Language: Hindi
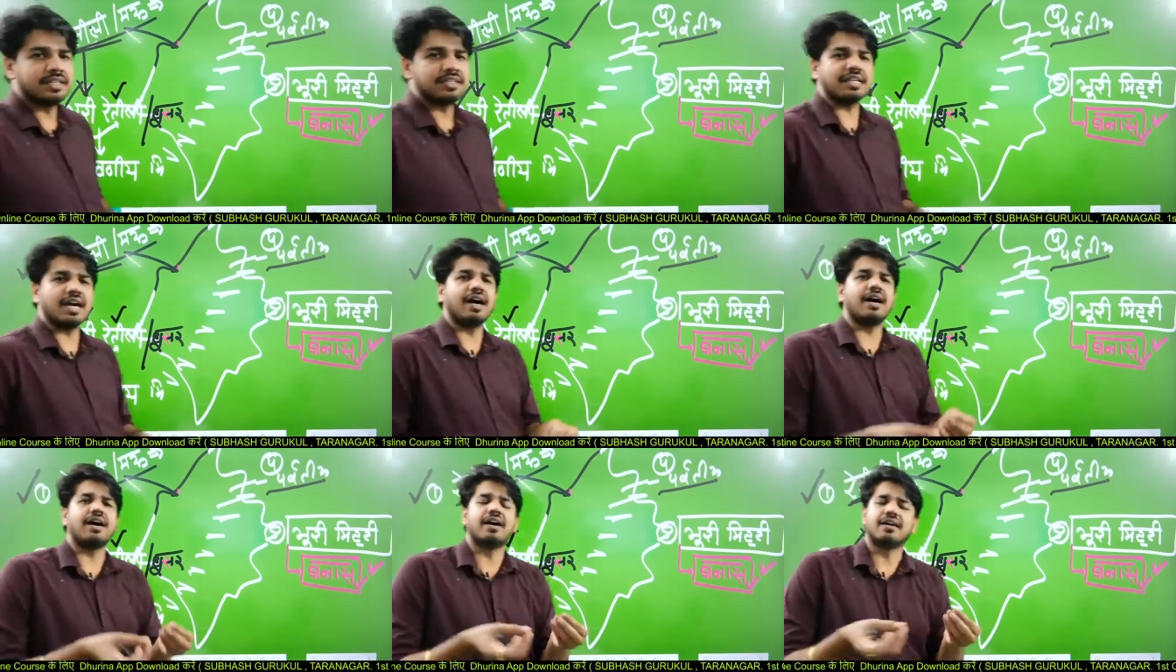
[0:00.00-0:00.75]

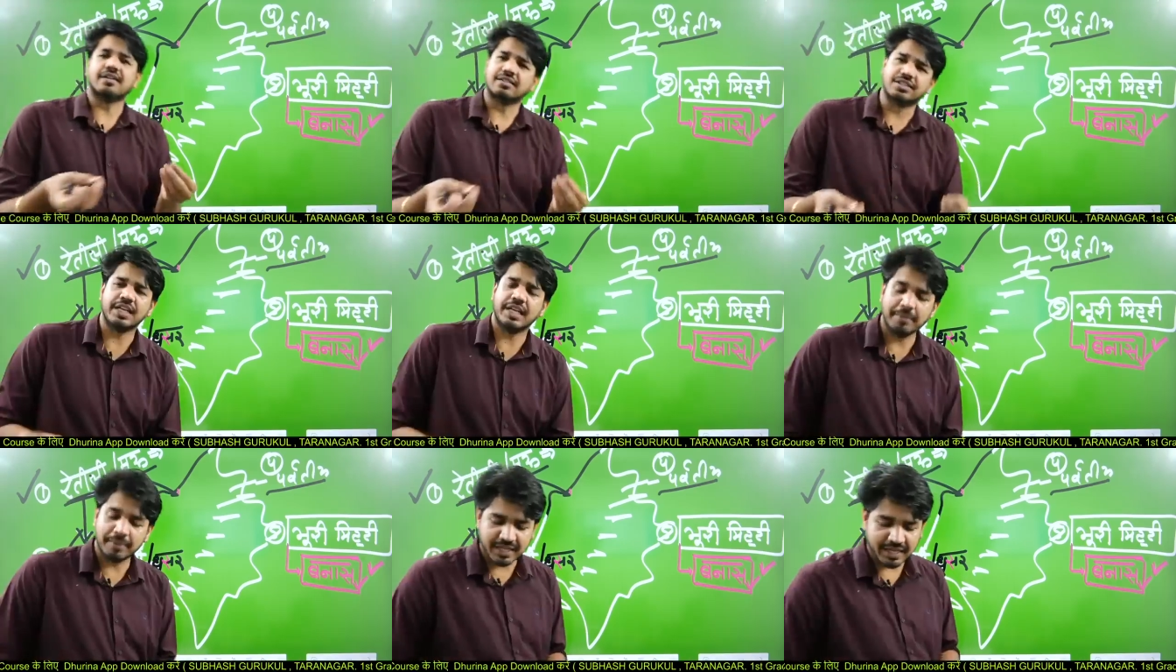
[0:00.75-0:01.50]
जहाँ झीलें
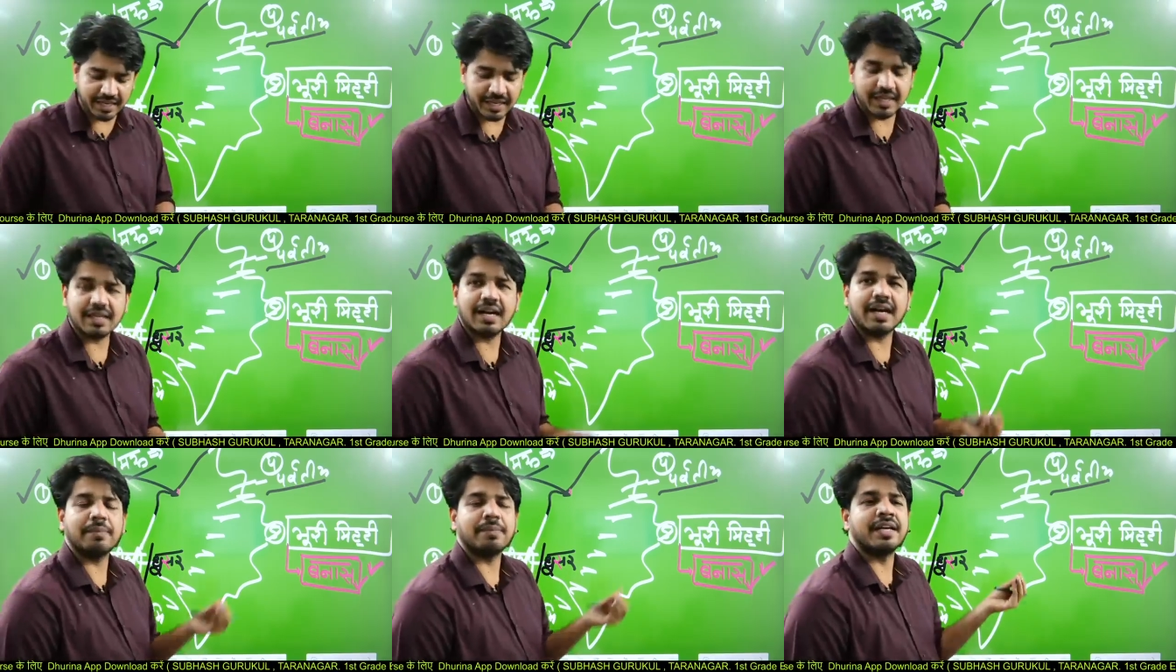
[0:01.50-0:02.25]
वगैरह है
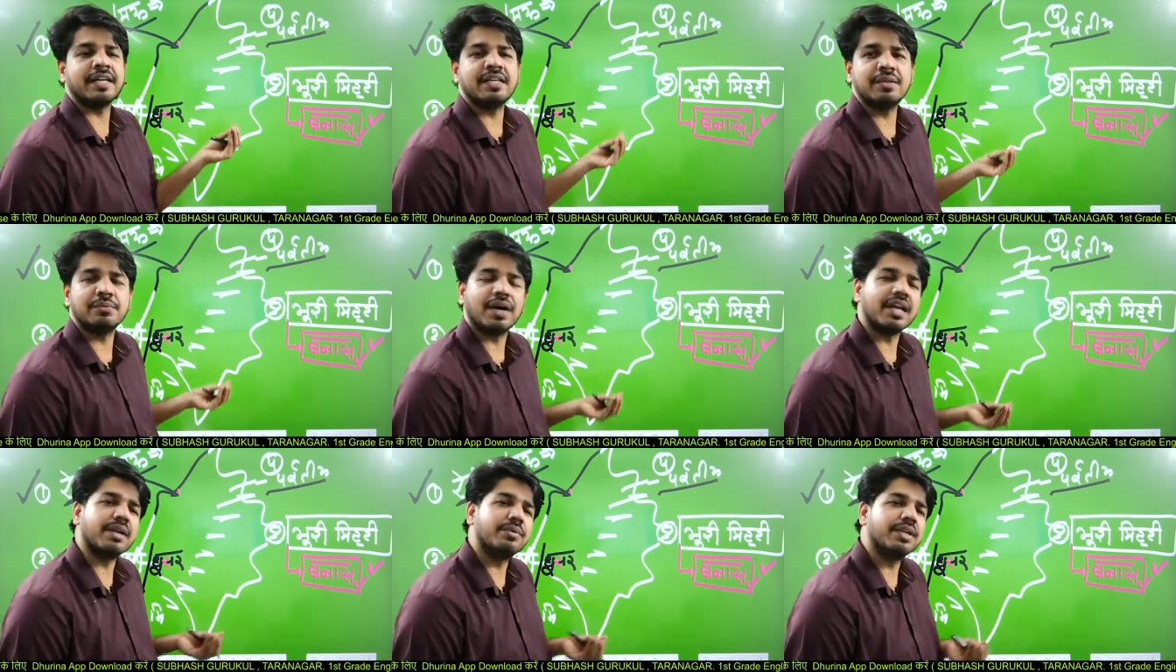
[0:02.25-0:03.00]
खारे पानी की वहाँ
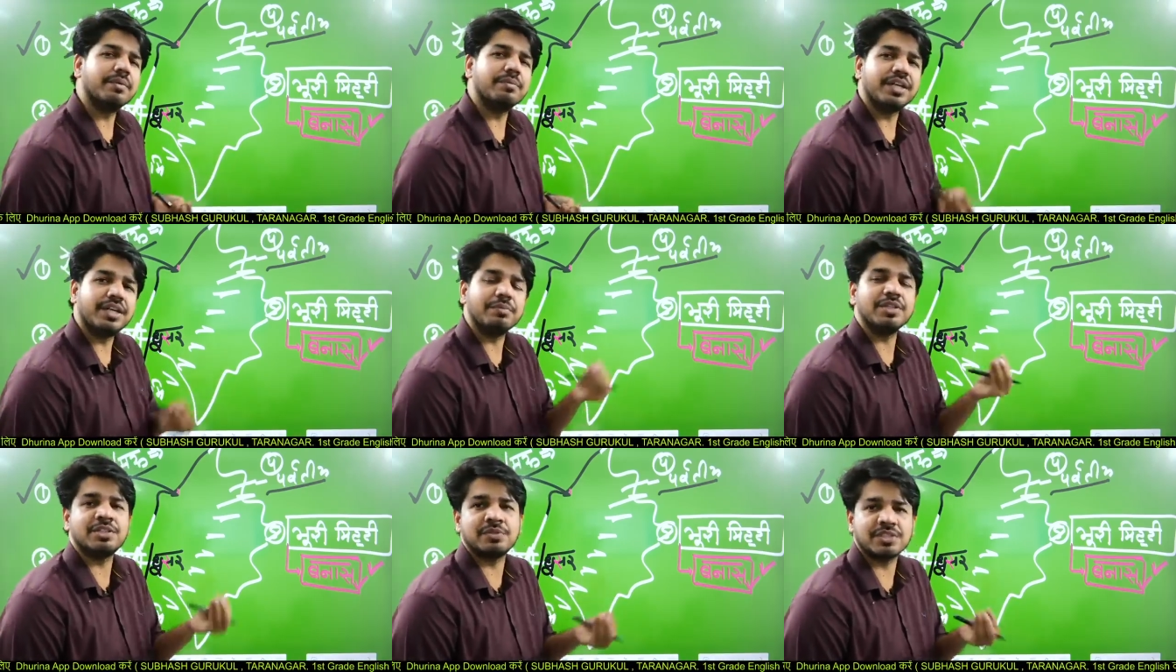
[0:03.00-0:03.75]
लवणीय मिट्टी
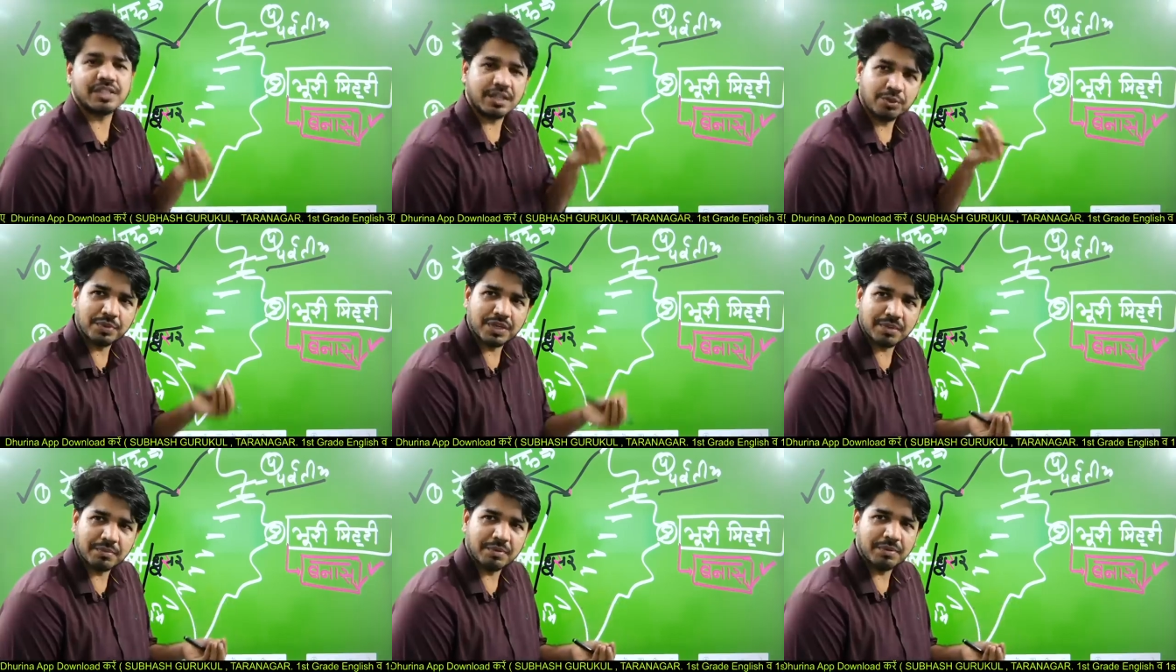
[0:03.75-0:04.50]
बीच बीच से
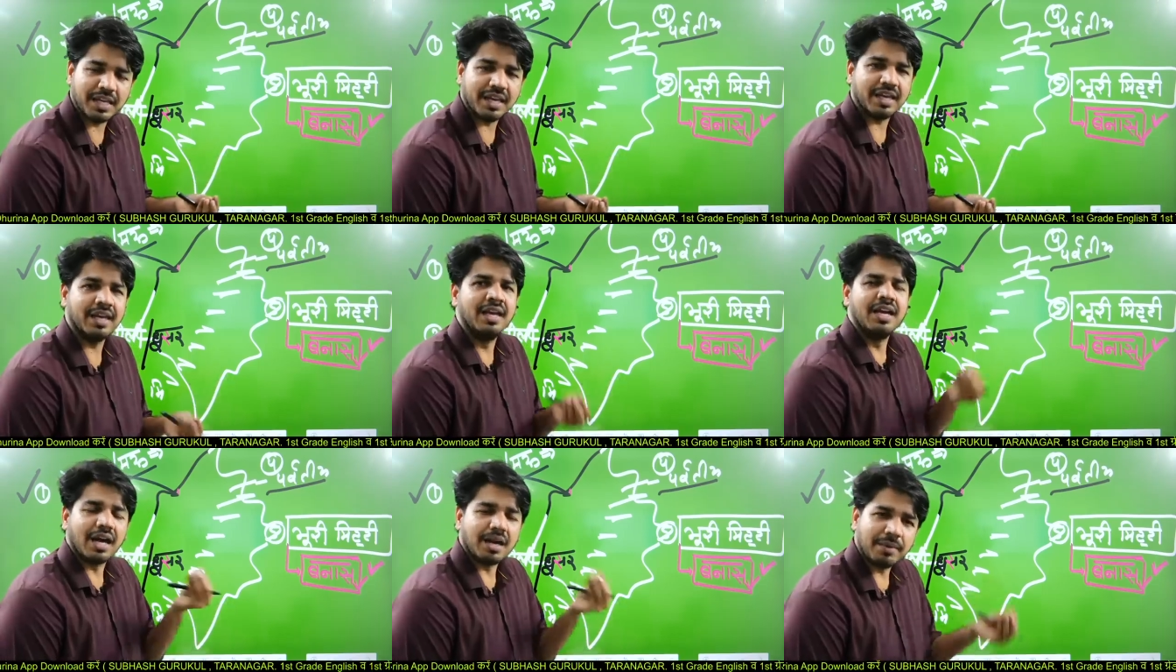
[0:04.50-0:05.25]
अनूपगढ़ में भी है
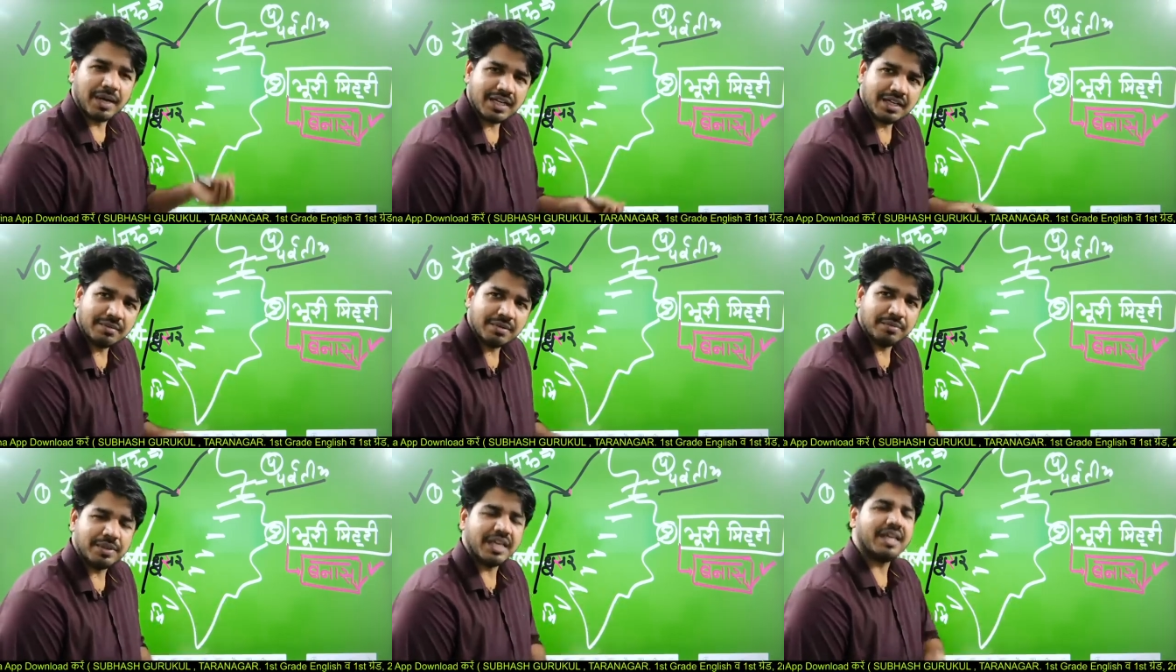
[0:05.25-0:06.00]
हनुमानगढ़ में
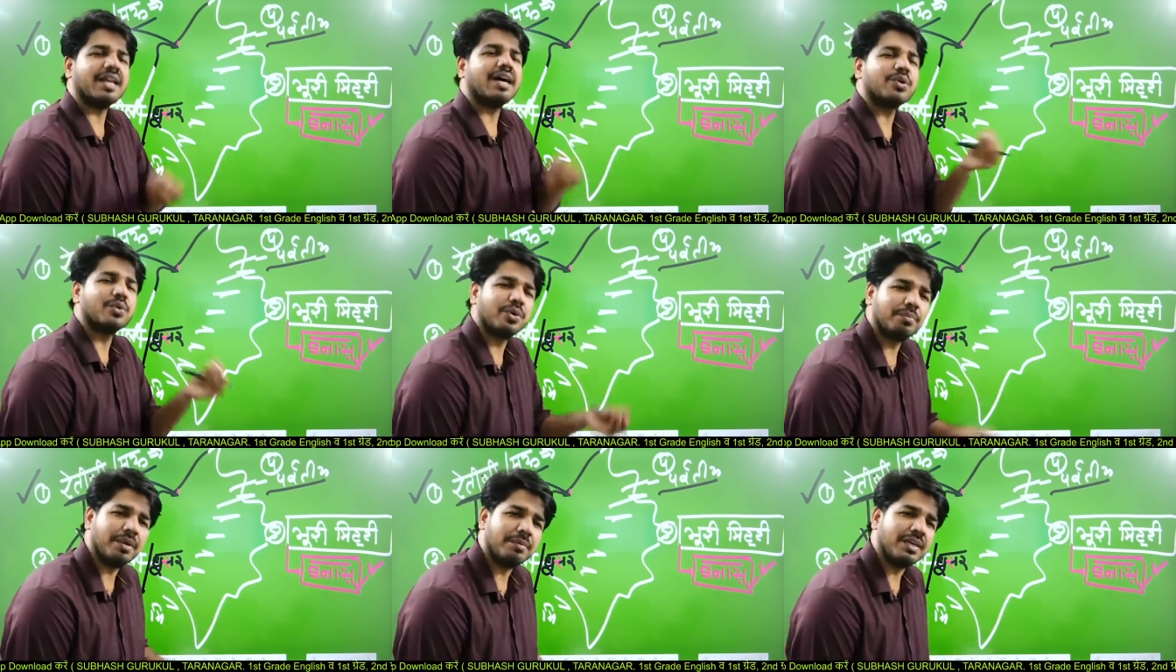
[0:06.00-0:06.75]
भी है नागौर
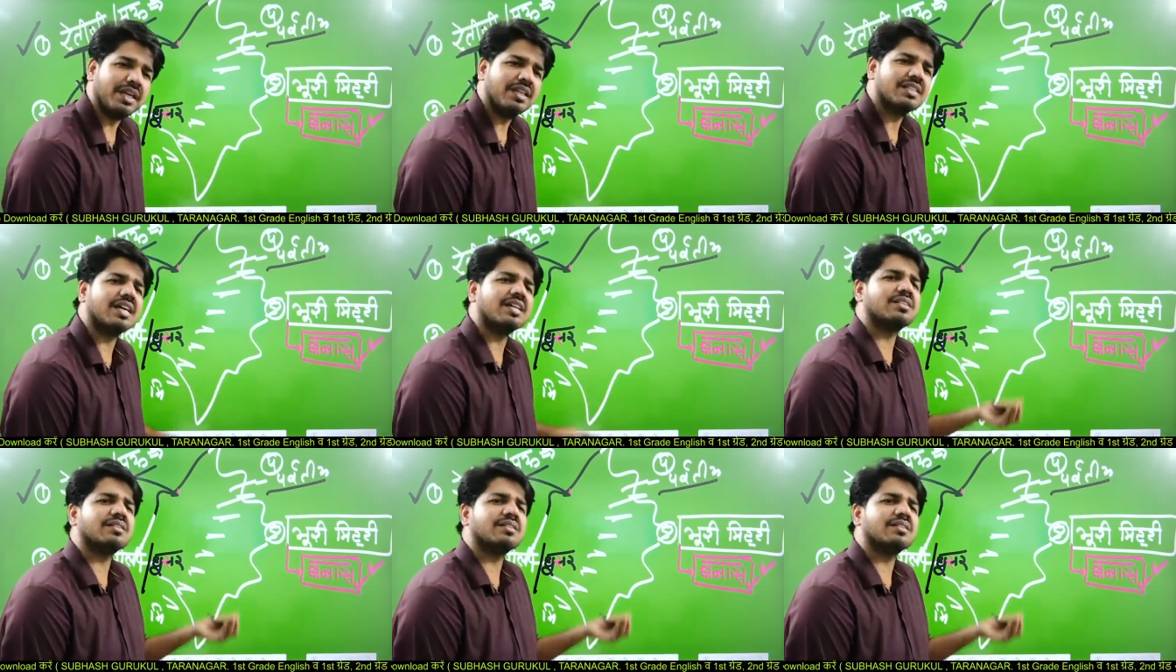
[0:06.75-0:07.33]
में भी है जहाँ